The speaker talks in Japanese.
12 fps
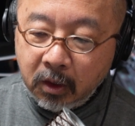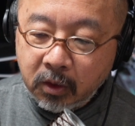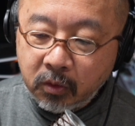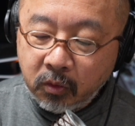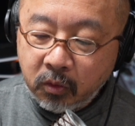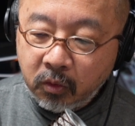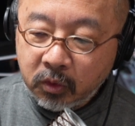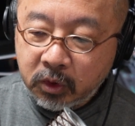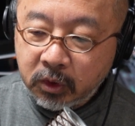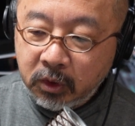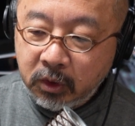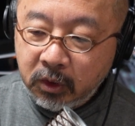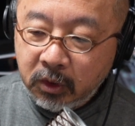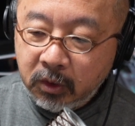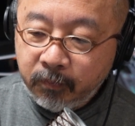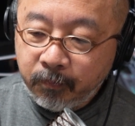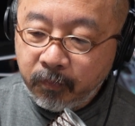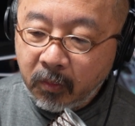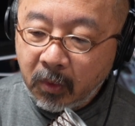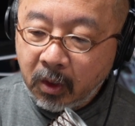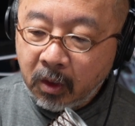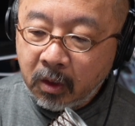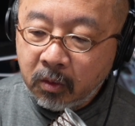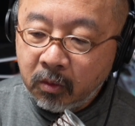その後にあ
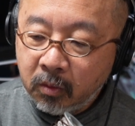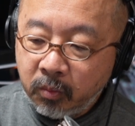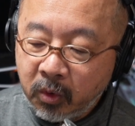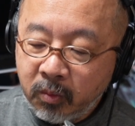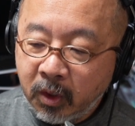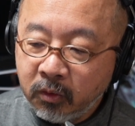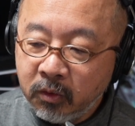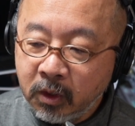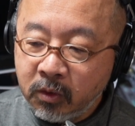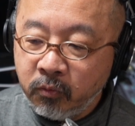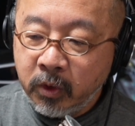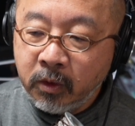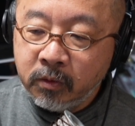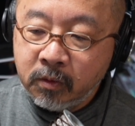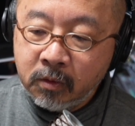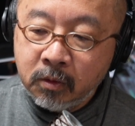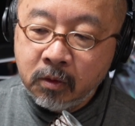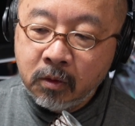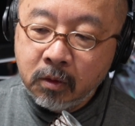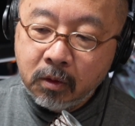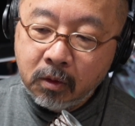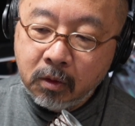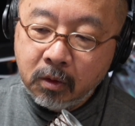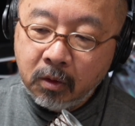のポール・マッカートニーウィングズ
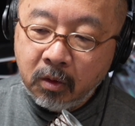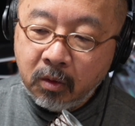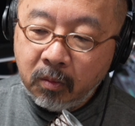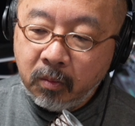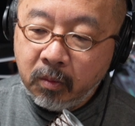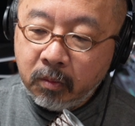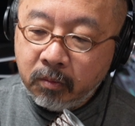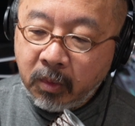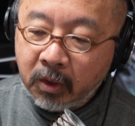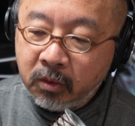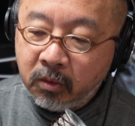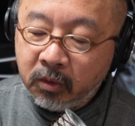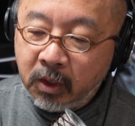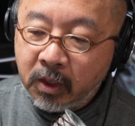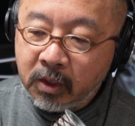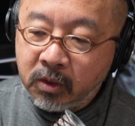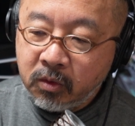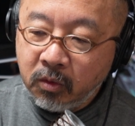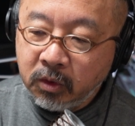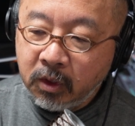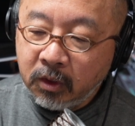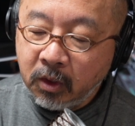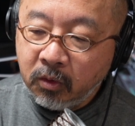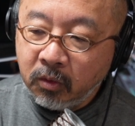のバンドで演奏して
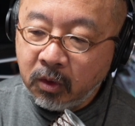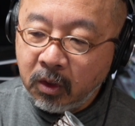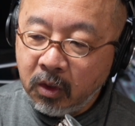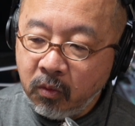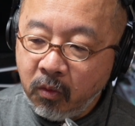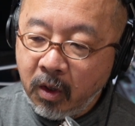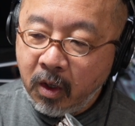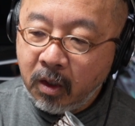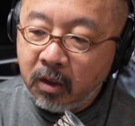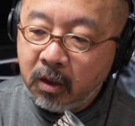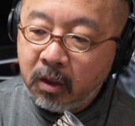た時には